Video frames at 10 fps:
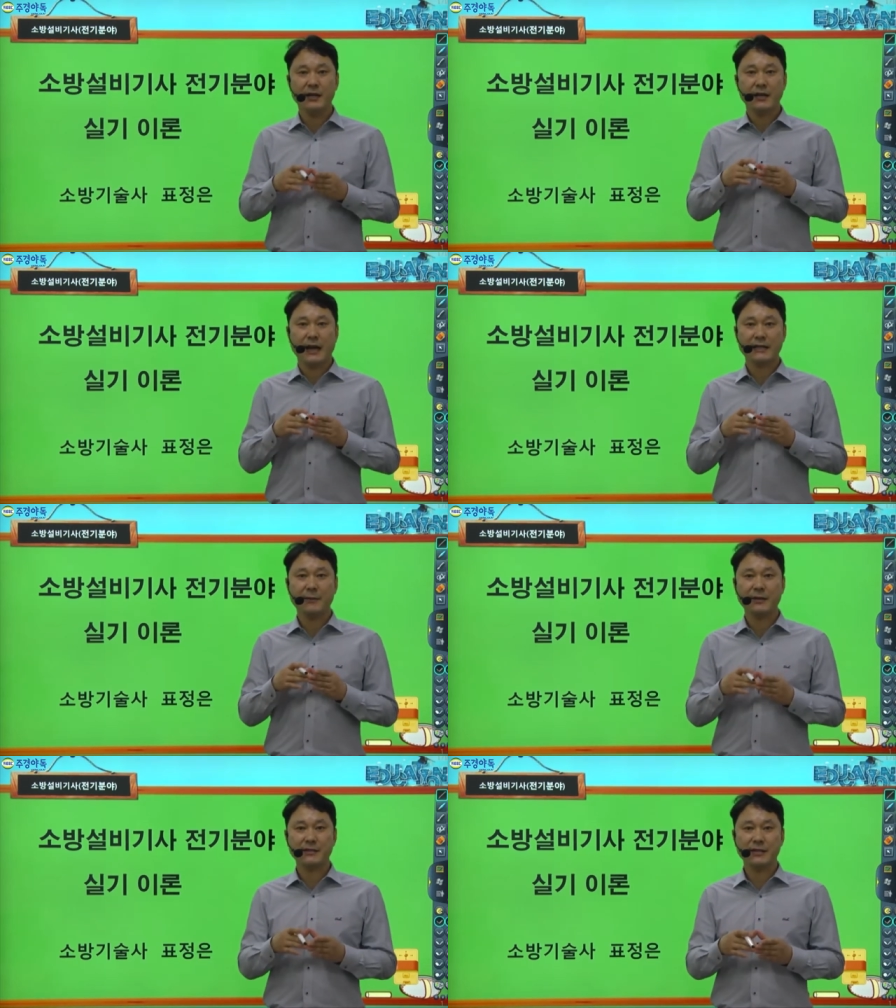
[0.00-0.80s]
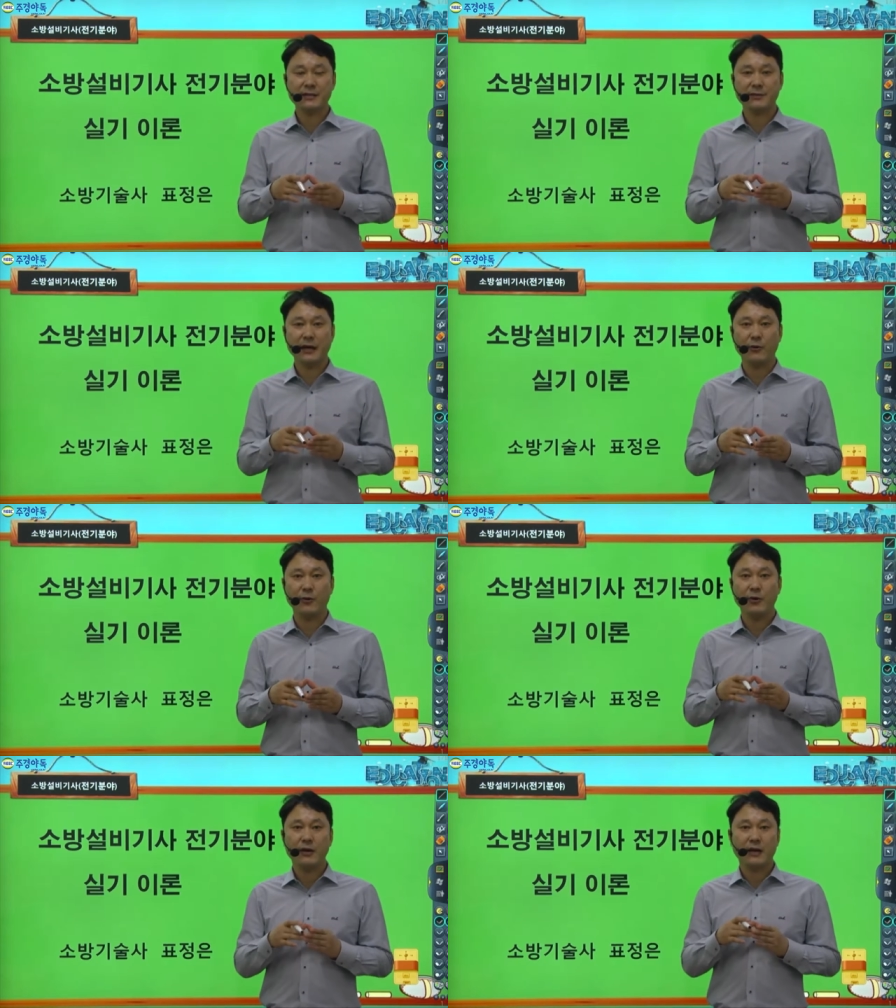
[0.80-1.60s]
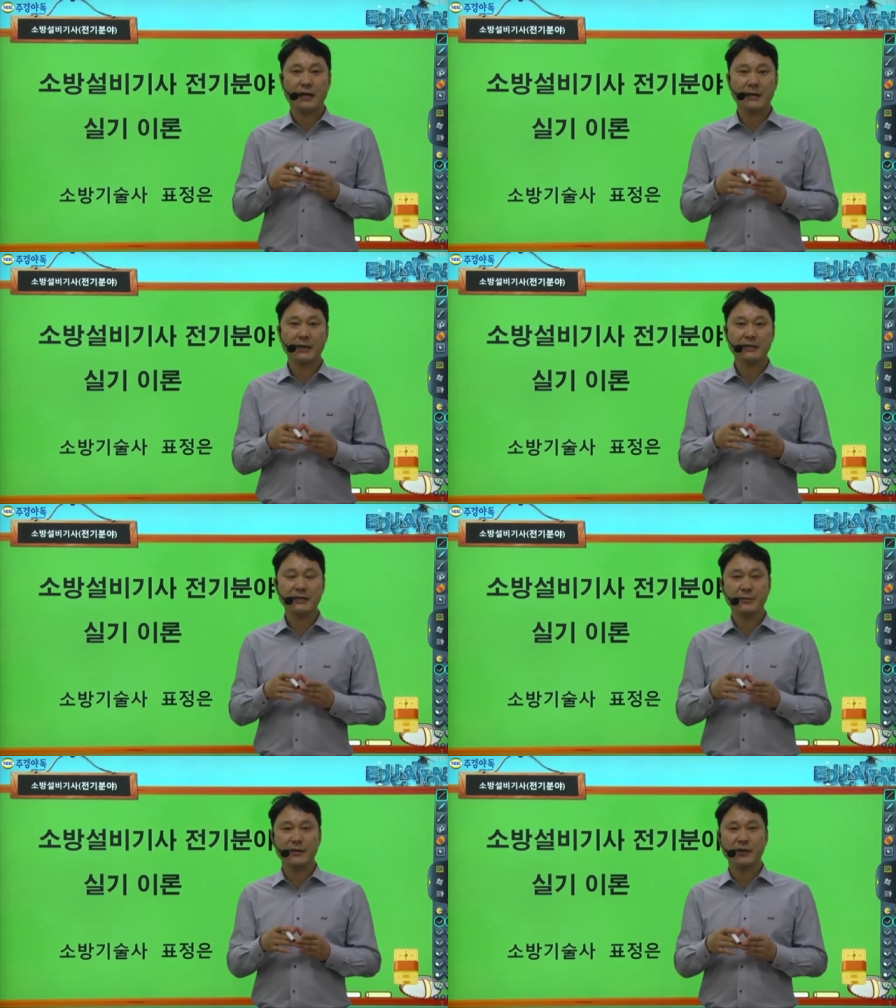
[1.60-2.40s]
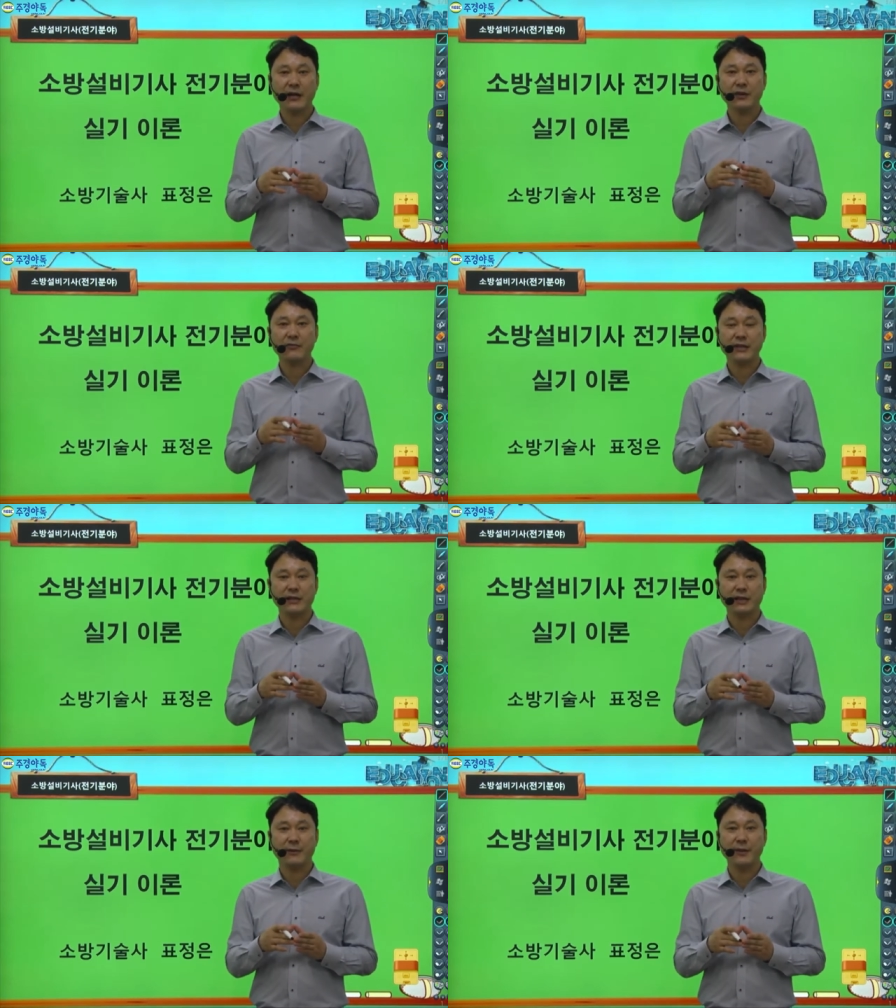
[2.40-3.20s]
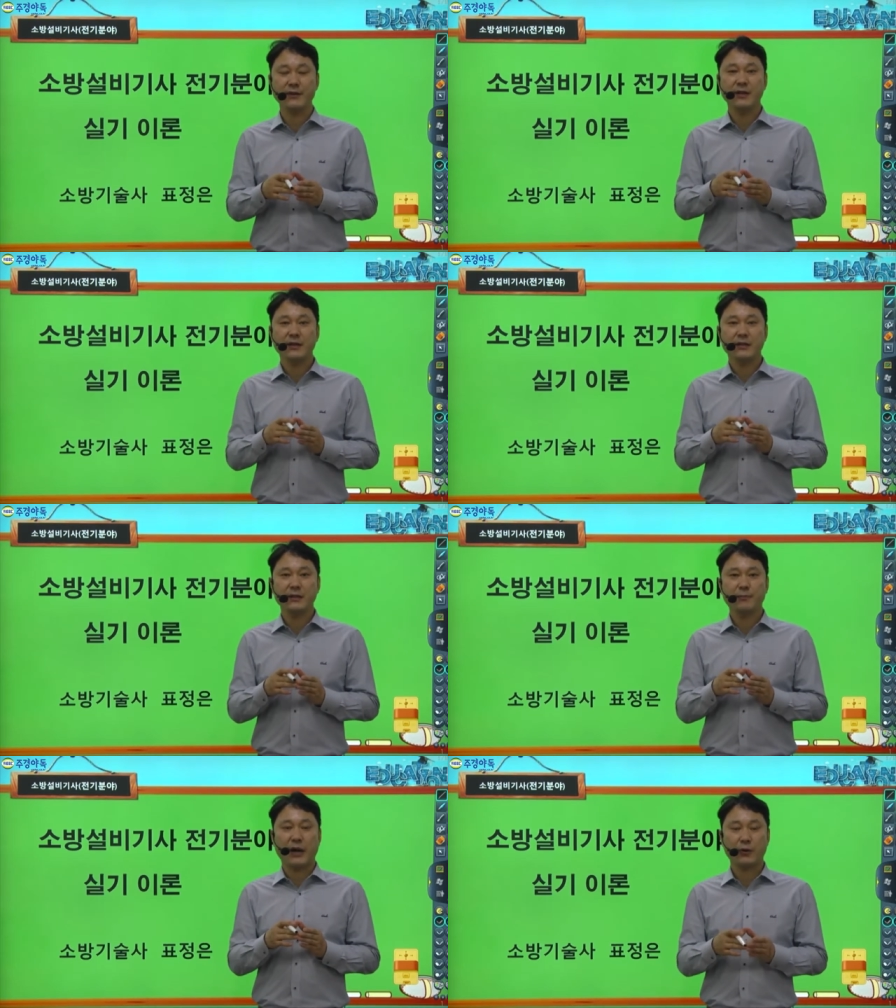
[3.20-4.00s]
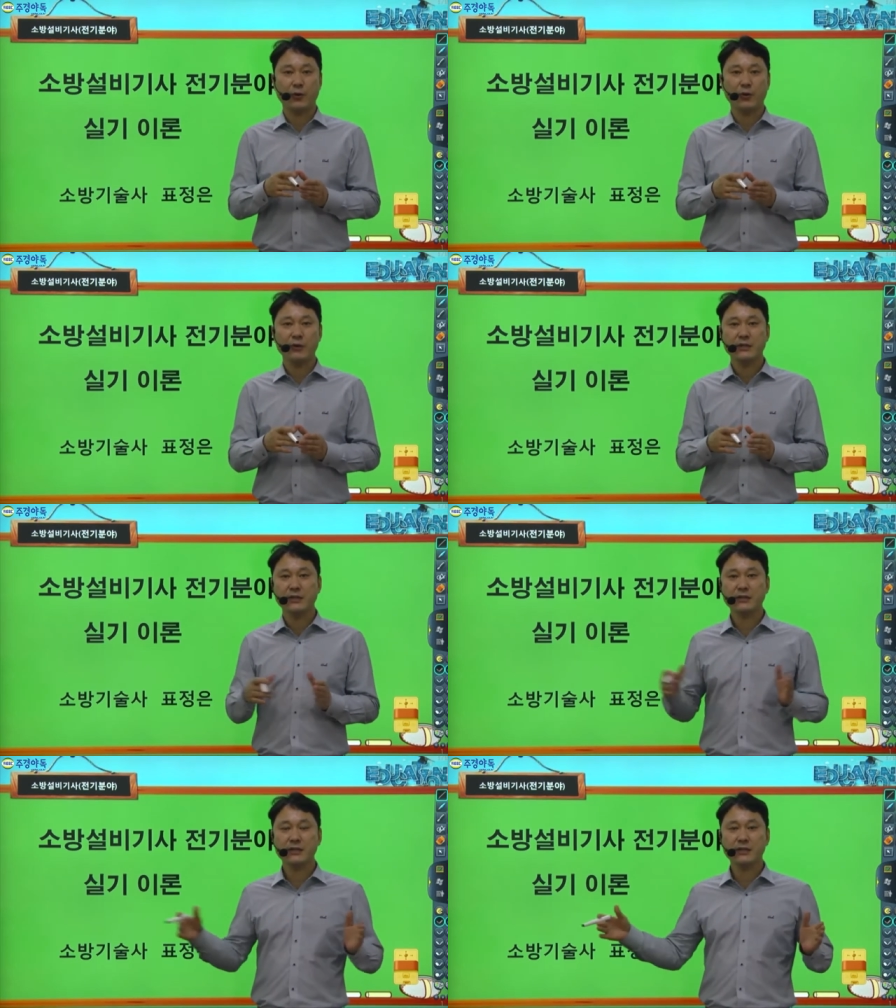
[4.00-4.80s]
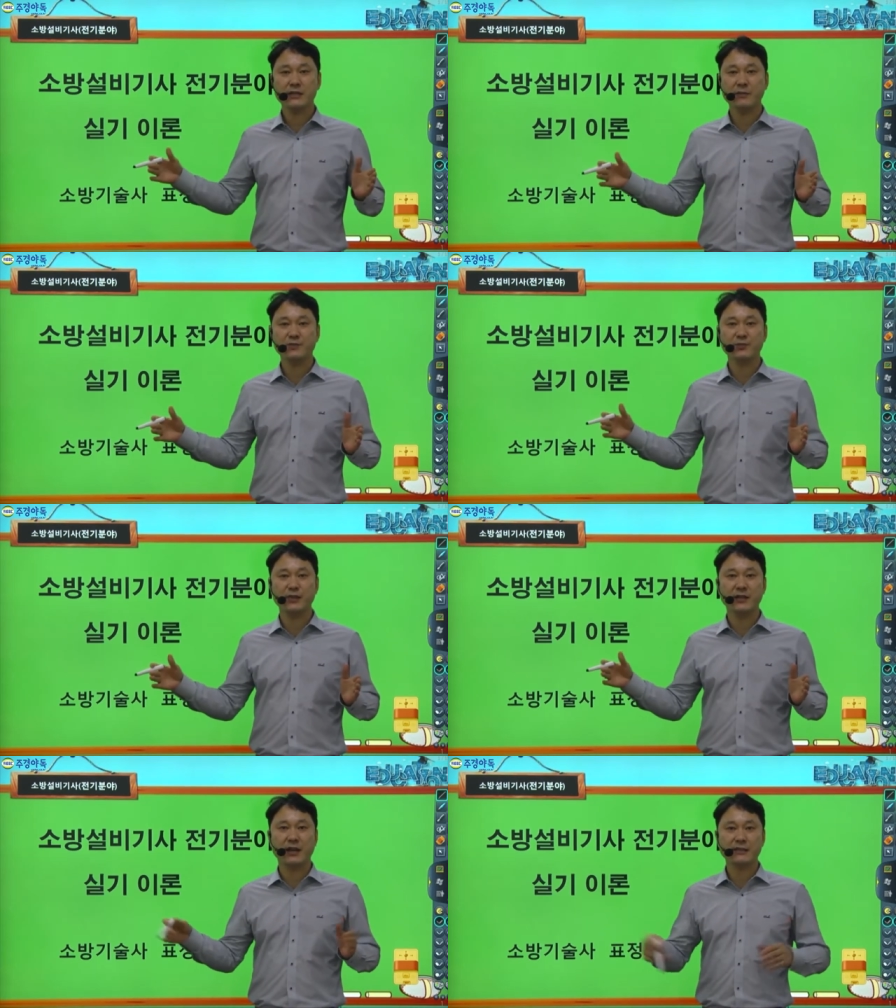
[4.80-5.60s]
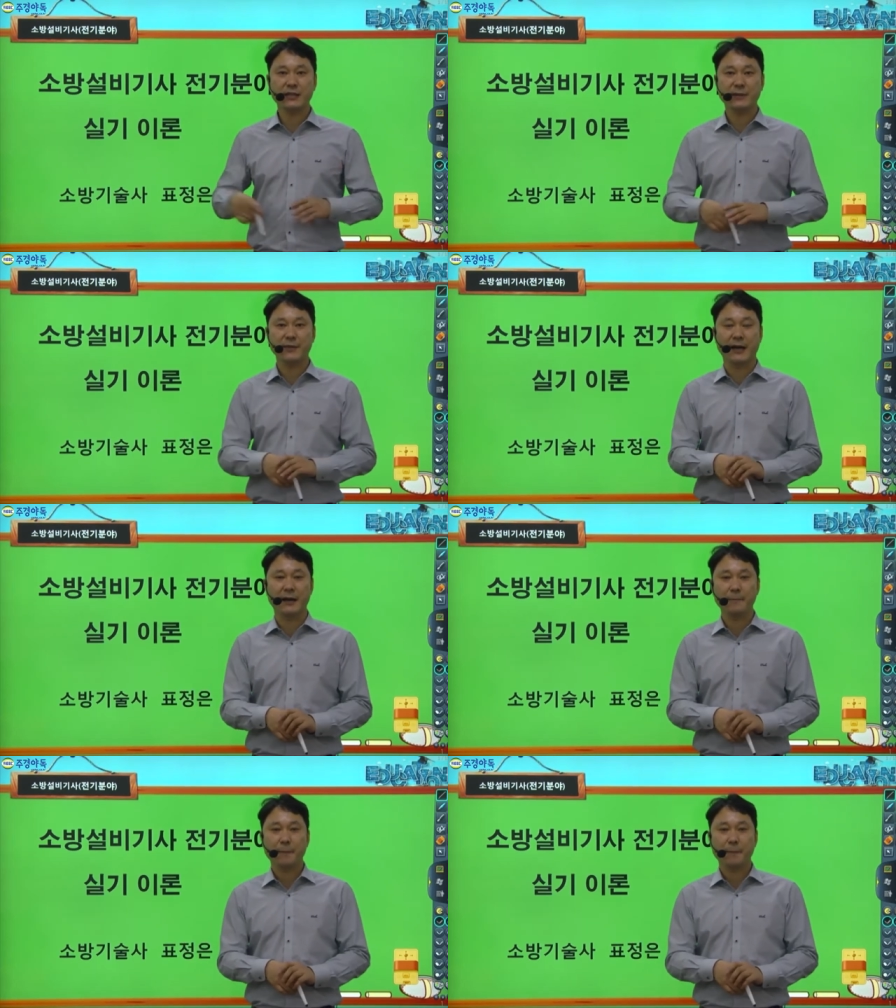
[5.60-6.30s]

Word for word: 가다반을 채점을 하고 가다반이 채점해서 합격권에 있다라면 이 바로 이 실기시험 준비를 하셔야 됩니다.